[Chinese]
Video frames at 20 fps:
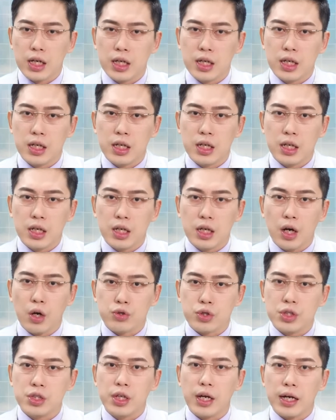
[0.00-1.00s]
嗯，好，
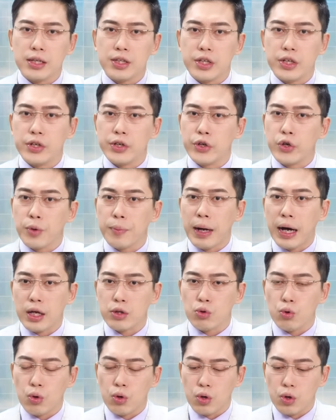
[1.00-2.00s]
今天还跌了六趴
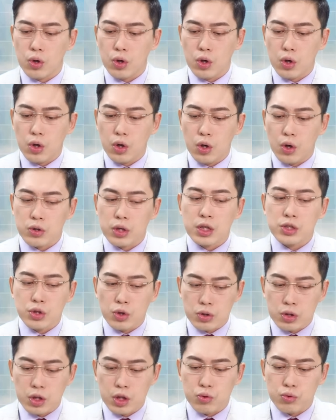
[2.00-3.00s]
多。哦，那这
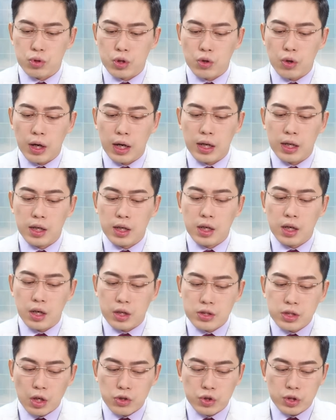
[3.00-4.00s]
种个股的话，
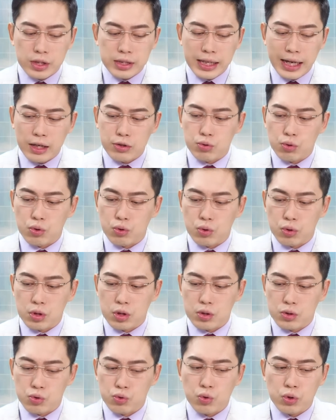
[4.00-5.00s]
很早就跟大家说过
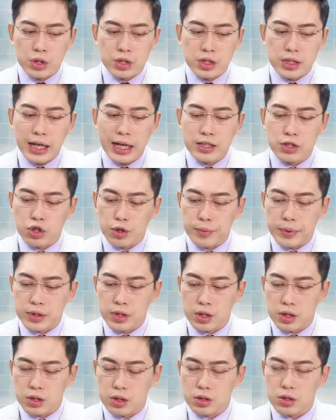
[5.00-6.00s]
了。如果你是看着我们
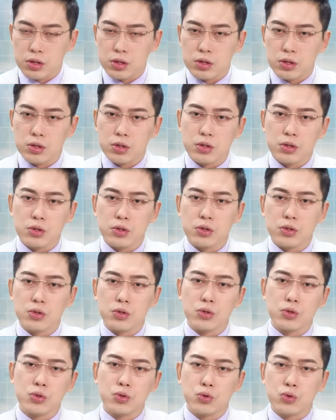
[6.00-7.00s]
的。
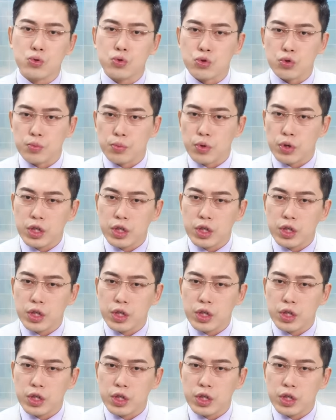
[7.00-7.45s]
古魔